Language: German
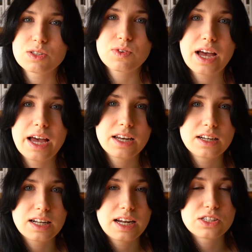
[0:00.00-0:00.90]
dass wir
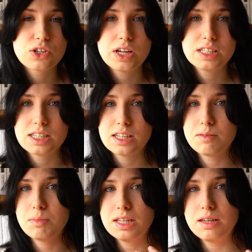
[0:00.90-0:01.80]
ein kleines
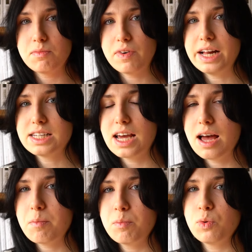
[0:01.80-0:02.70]
Örtchen mitten im Wald
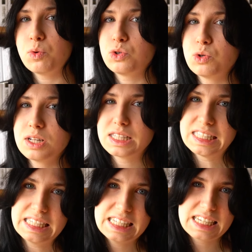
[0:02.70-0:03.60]
haben und dort
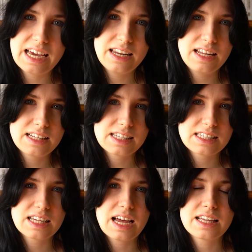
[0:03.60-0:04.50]
zieht eine
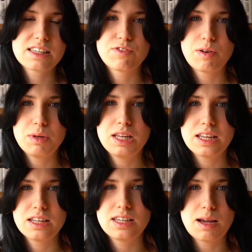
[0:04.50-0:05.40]
sehr, sehr reiche Familie hin.